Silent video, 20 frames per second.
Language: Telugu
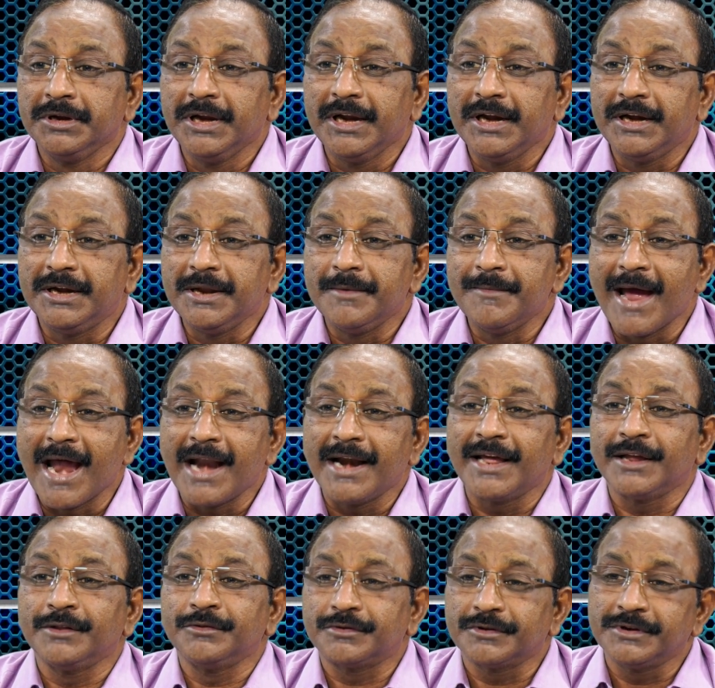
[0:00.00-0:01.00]
ఈ
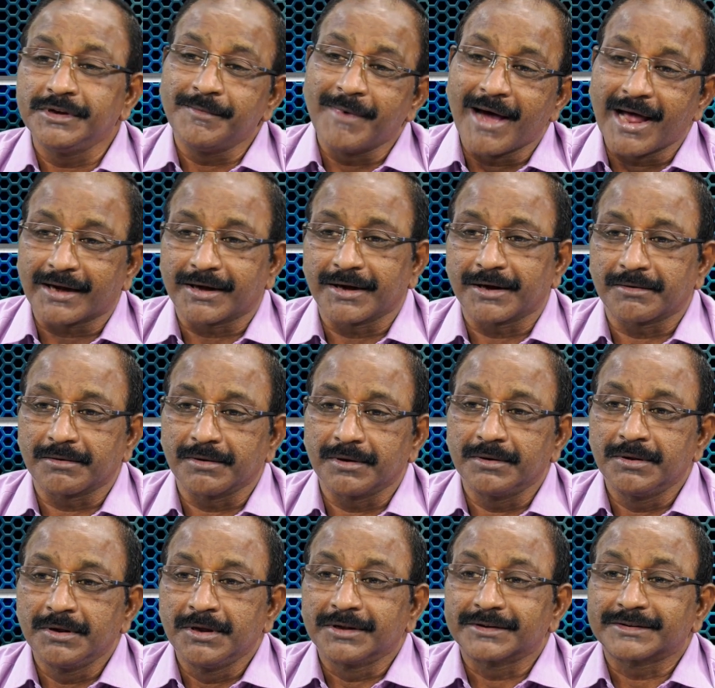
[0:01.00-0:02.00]
డిమాండ్ ఎంత ఉంది మార్కెట్లో
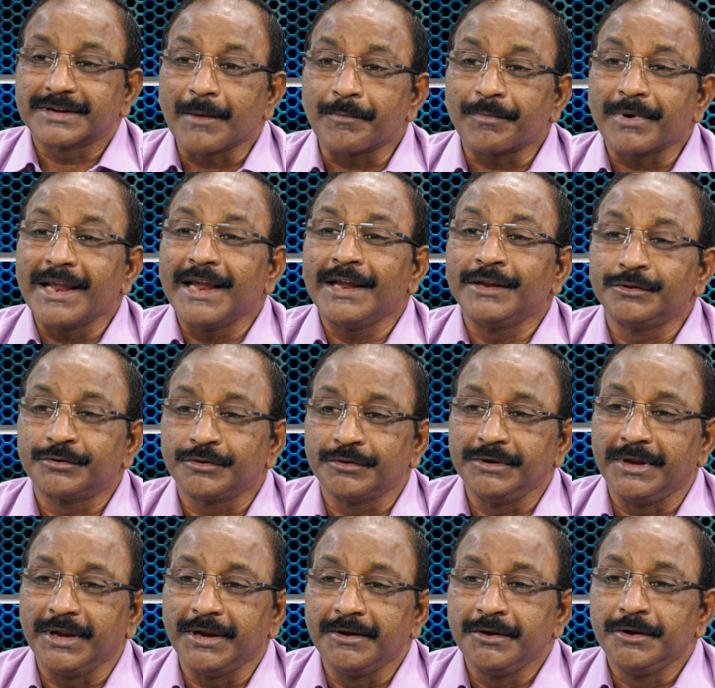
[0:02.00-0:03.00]
సప్లై ఎంత
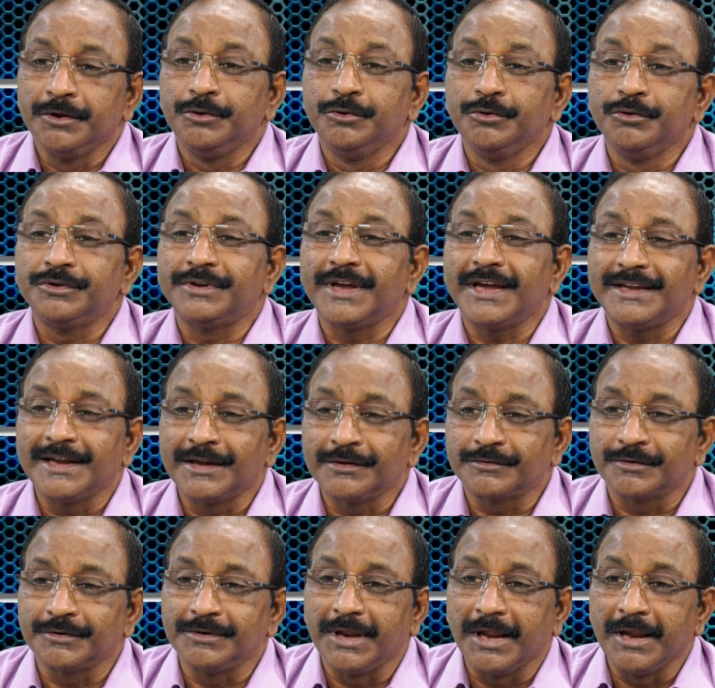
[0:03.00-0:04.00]
ఉంది యూసేజ్
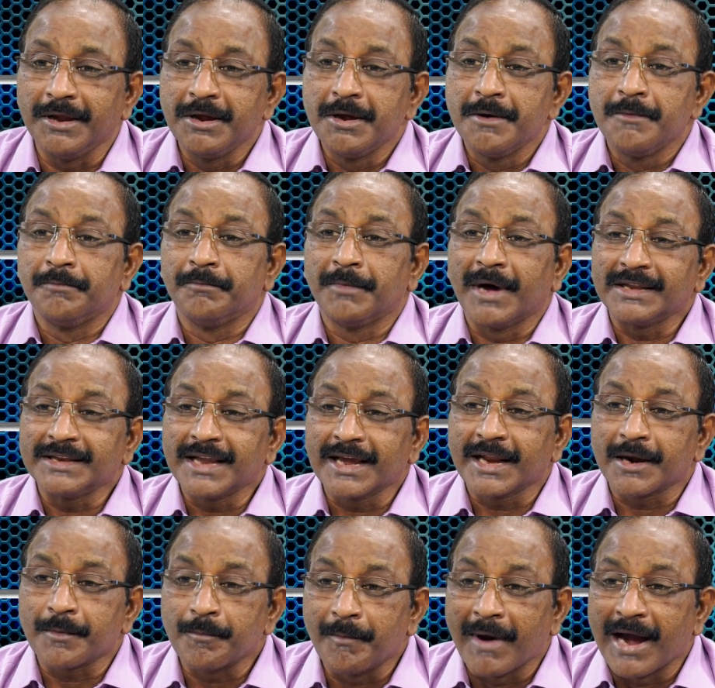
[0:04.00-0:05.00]
ఎంత ఉంది మన
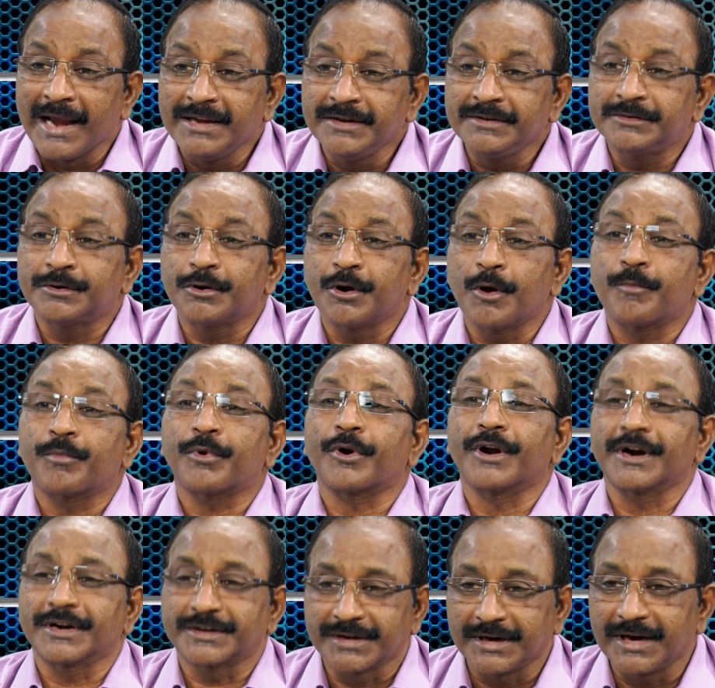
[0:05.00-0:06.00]
దగ్గర మైన్స్లో
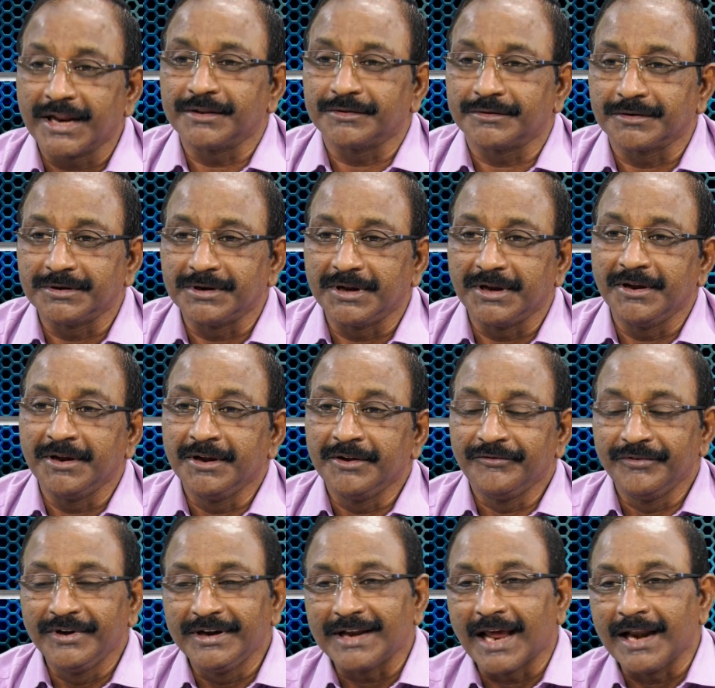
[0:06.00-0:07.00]
ప్రొడక్షన్ ఎంత ఉంది
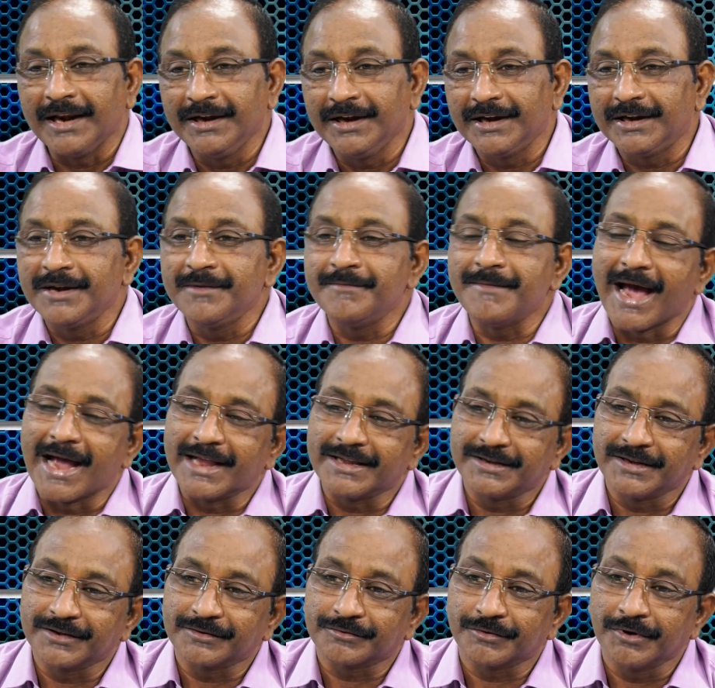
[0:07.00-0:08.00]
వీటన్నిటిని మ్యాచ్
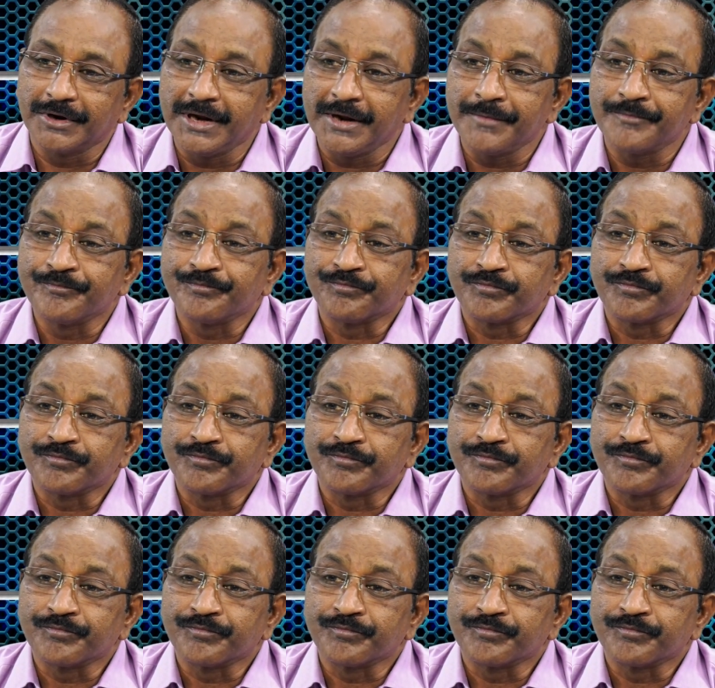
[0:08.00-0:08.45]
చేసుకొని